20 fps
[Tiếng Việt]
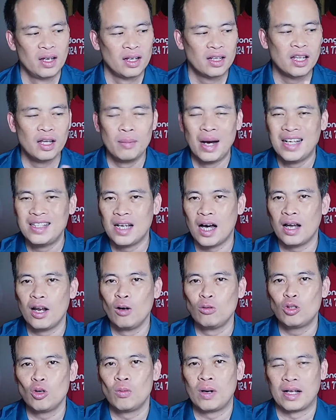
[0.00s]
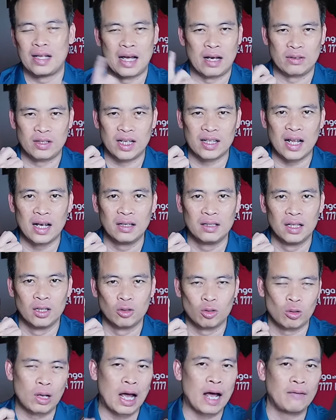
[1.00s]
thì bây giờ đông trùng hạ thảo sẽ tăng cường
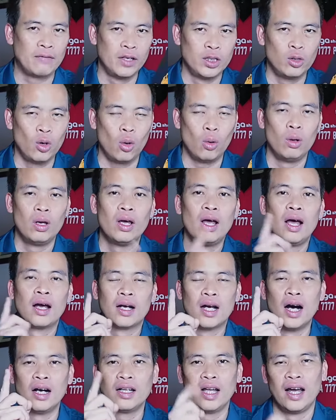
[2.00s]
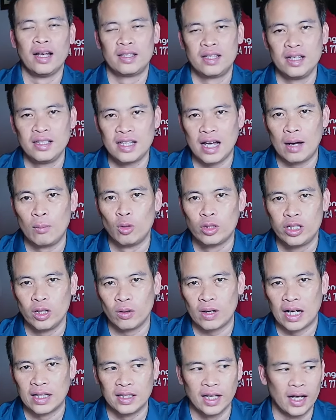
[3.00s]
chúng ta ví dụ cơ thể sinh ra một triệu
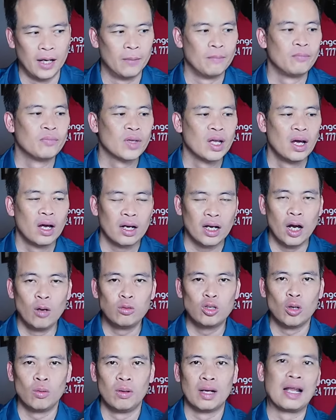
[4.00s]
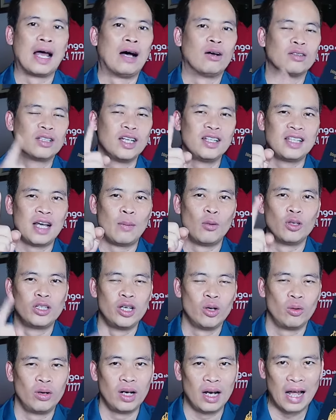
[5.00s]
kháng thể đông trùng hạ thảo sinh ra một
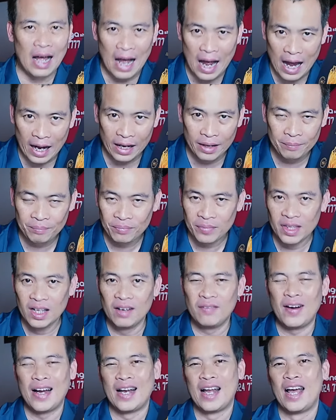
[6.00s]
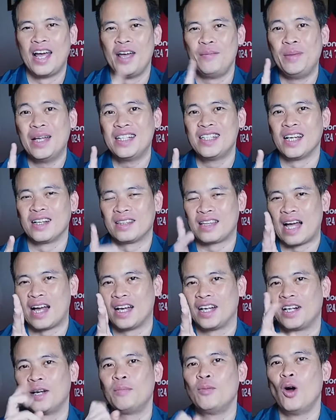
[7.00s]
triệu nữa là hai như vậy là hệ miễn dịch tăng
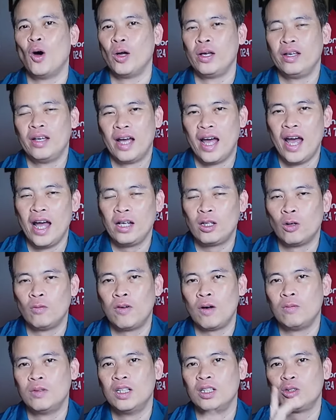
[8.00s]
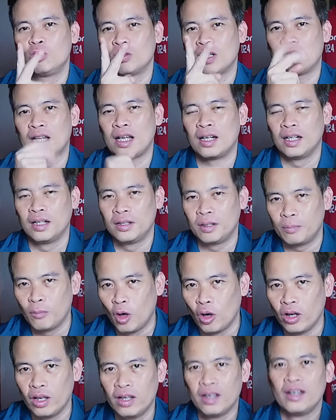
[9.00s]
lên gấp đôi hệ thống phòng ngự chúng ta tăng lên gấp
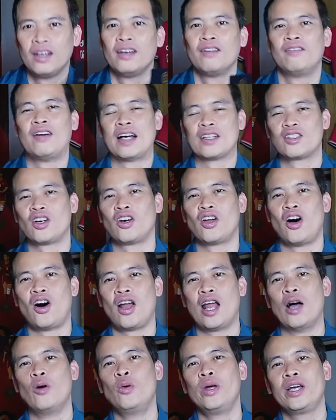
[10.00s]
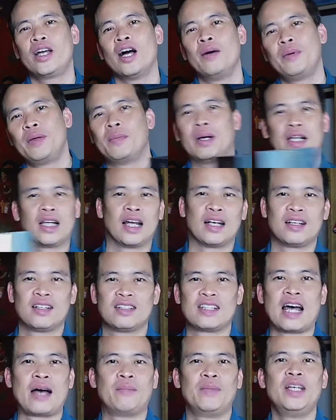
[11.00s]
đôi và do đó là nguy cơ bị bệnh tật
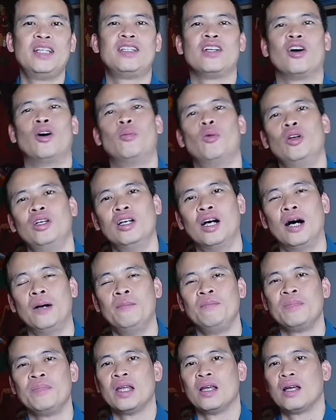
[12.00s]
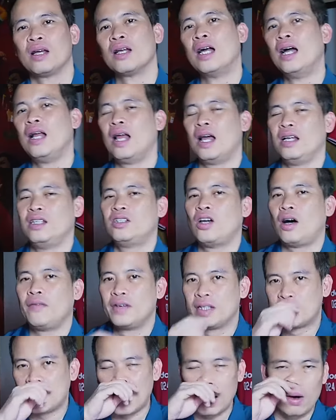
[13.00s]
giảm đi chỉ còn một nửa đấy là lý do
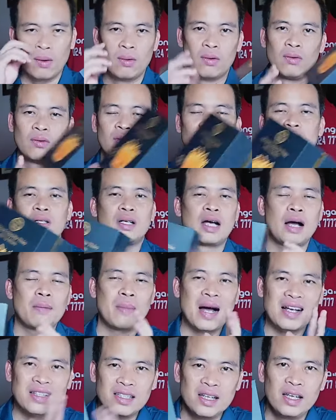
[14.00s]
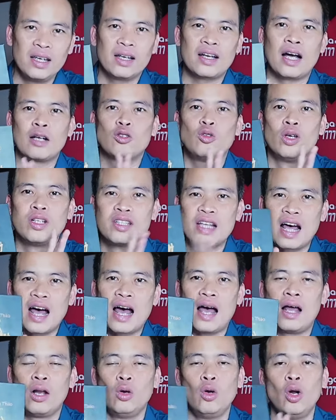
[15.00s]
vì sao các bác sĩ các chuyên
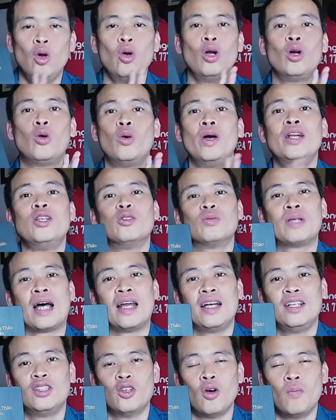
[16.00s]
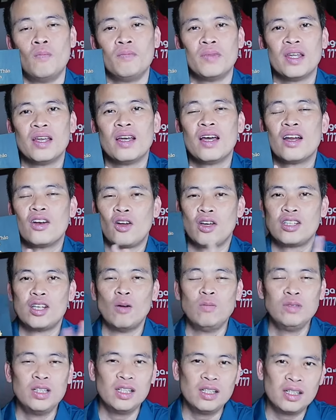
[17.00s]
gia luôn luôn khuyên chúng ta nên dùng nó
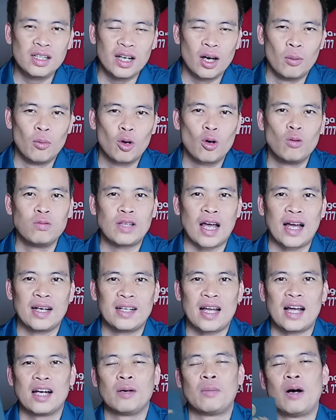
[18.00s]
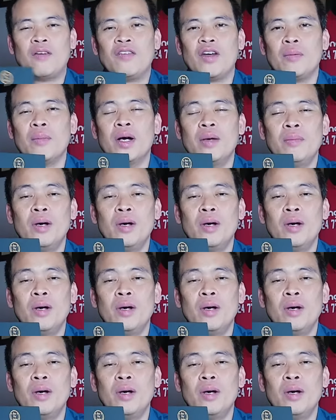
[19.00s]
giống như kiểu một khung thành đang được bảo vệ bởi